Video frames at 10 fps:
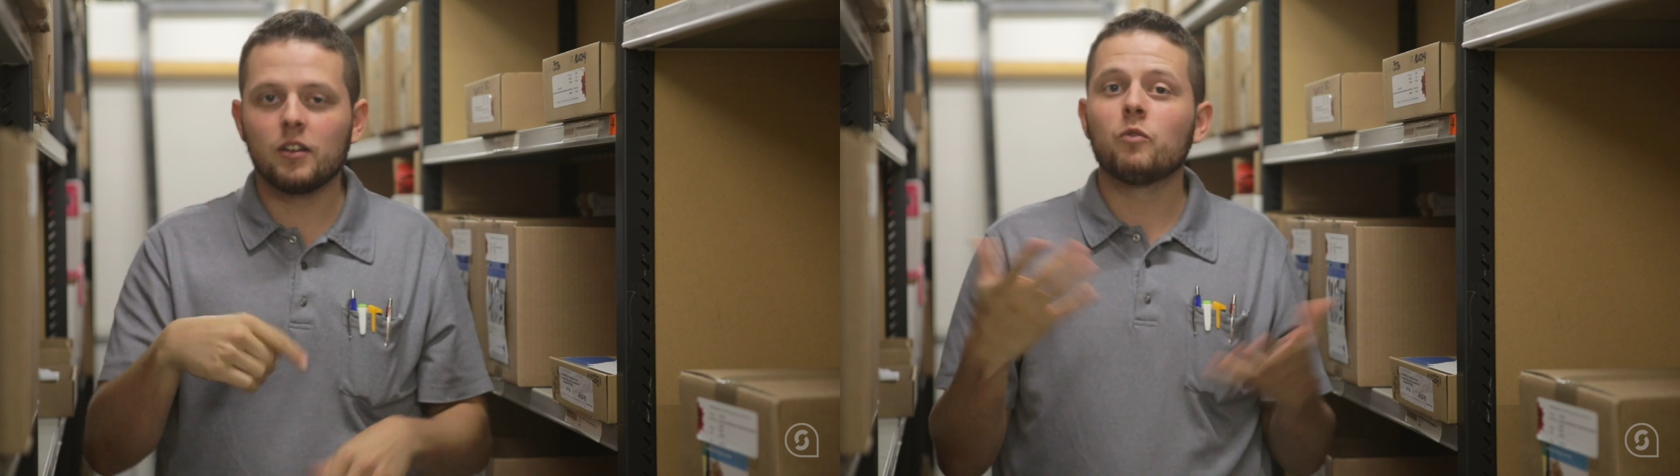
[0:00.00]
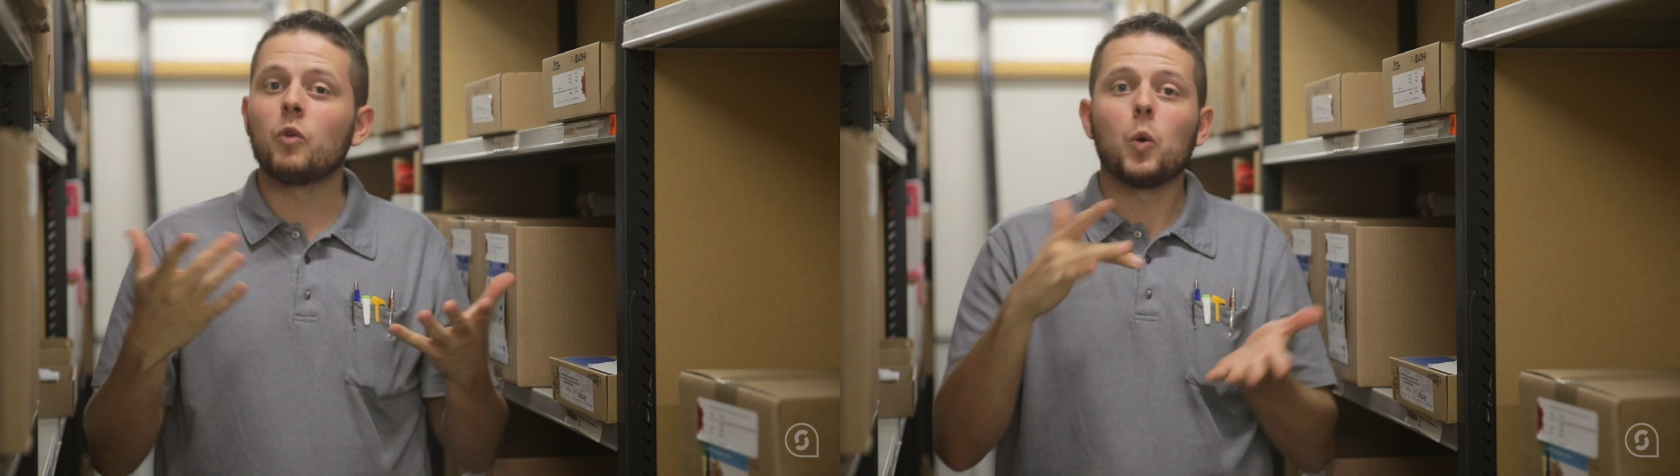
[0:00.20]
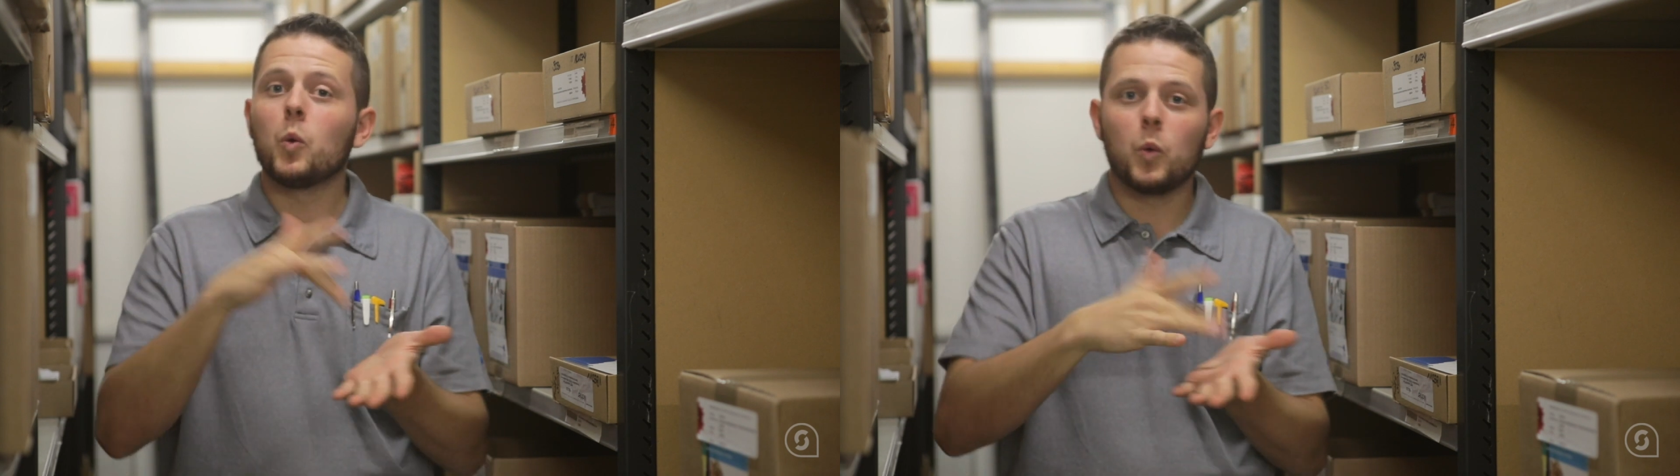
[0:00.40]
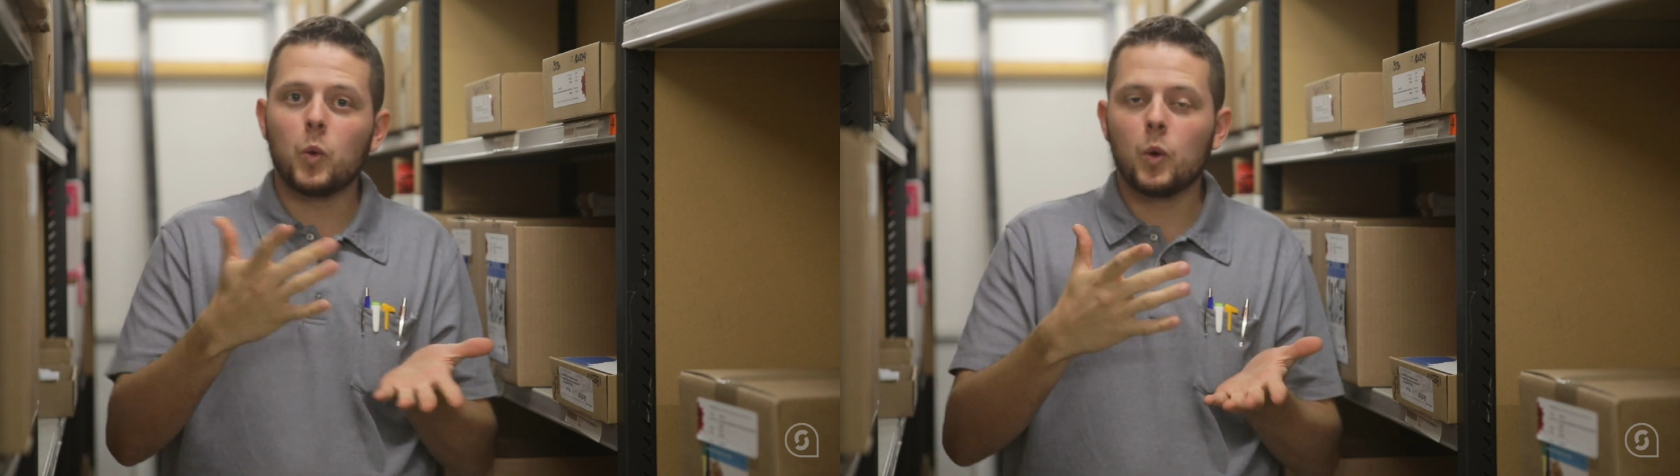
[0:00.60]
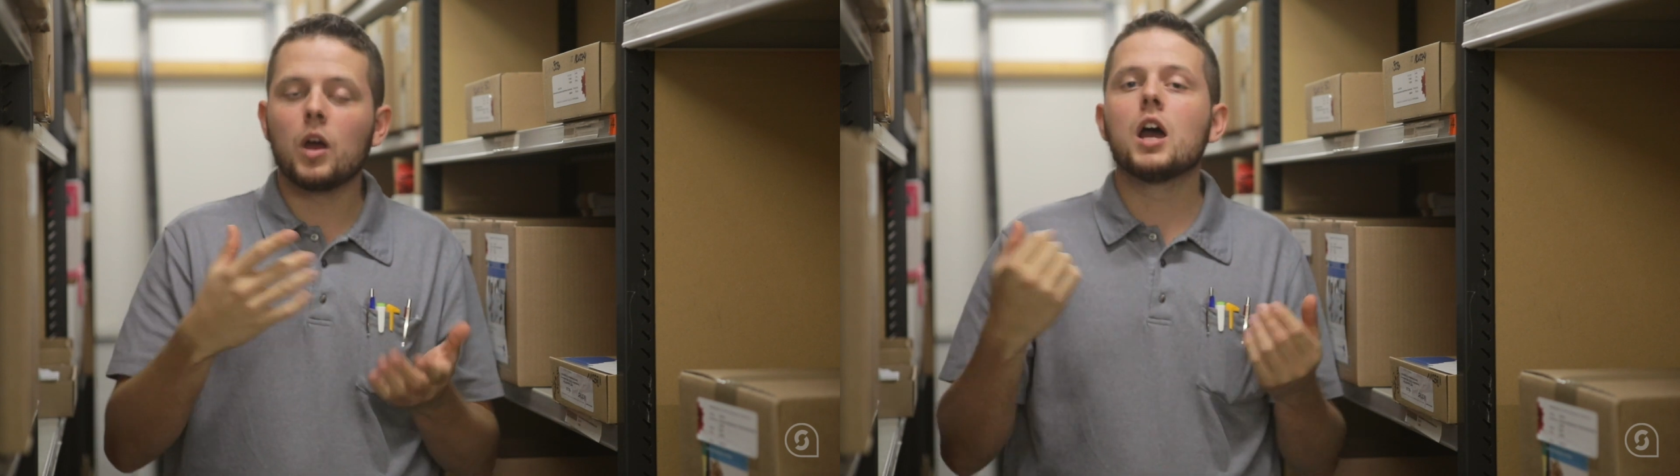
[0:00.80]
im
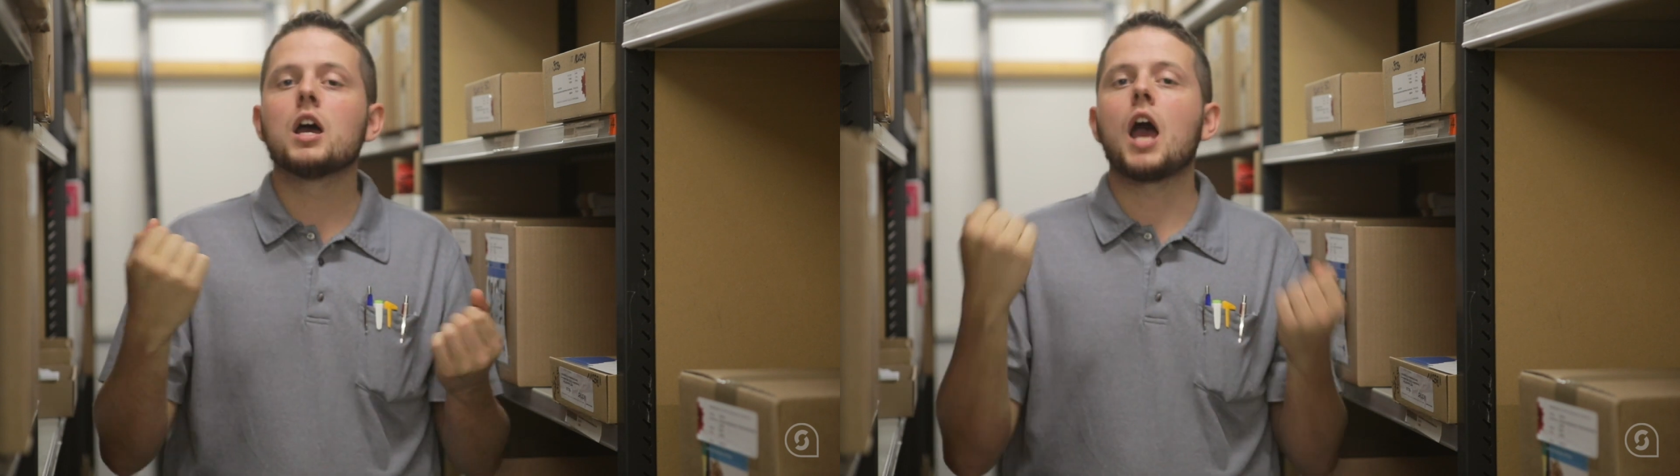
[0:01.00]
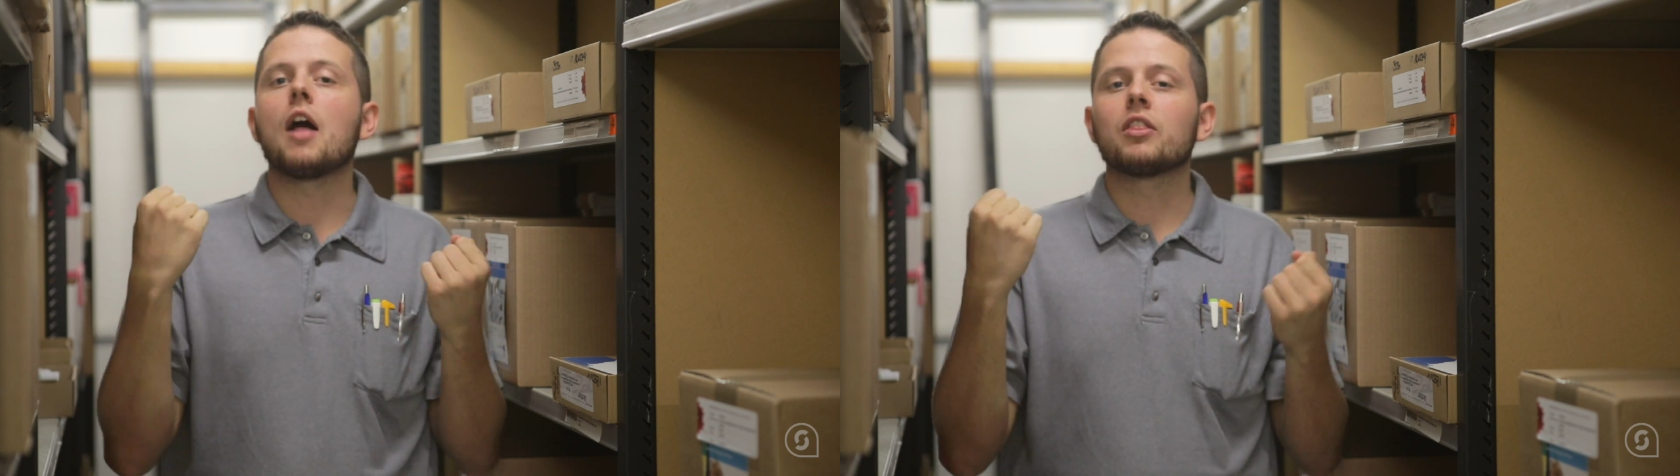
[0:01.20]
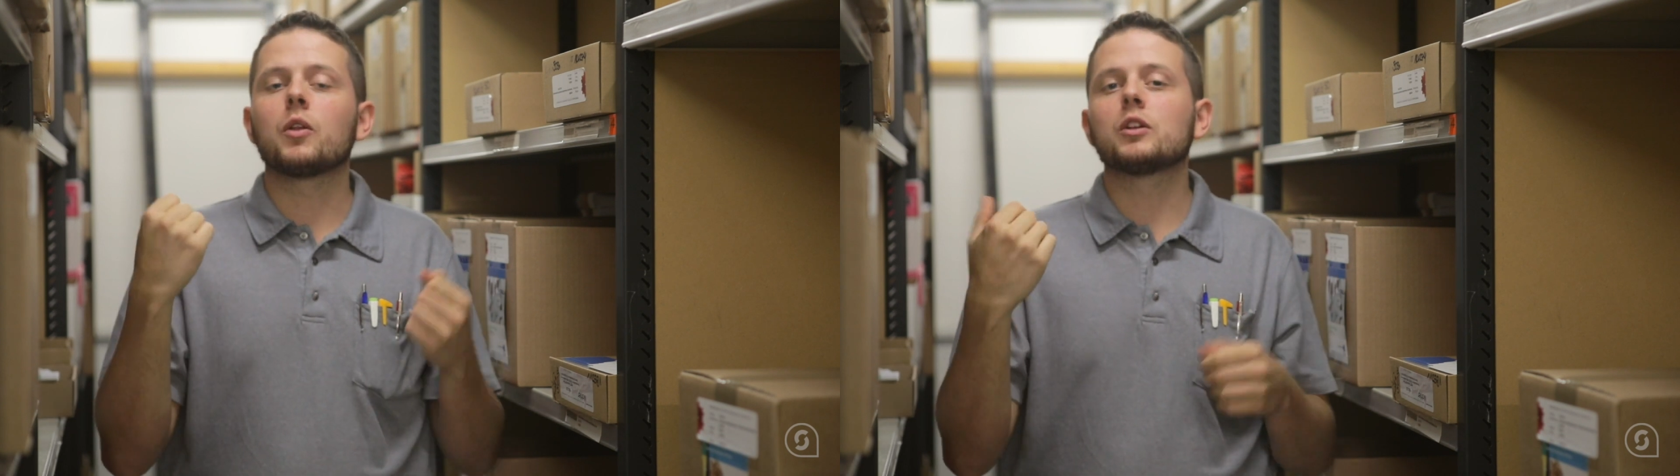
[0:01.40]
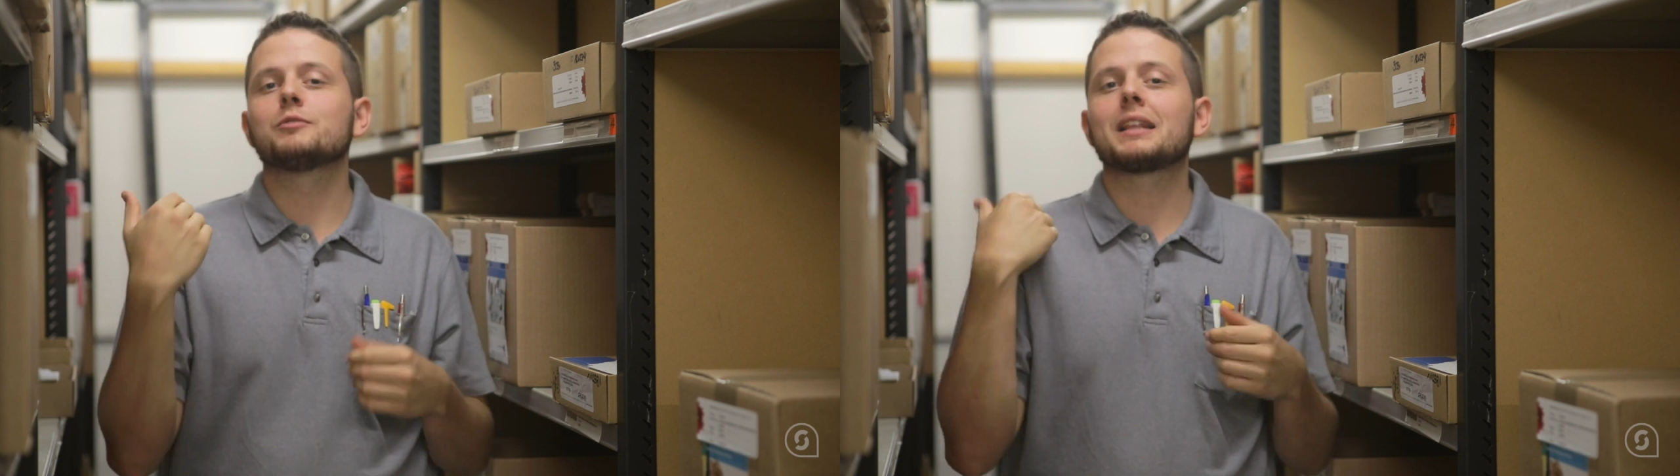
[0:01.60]
Kantonsspital Baden.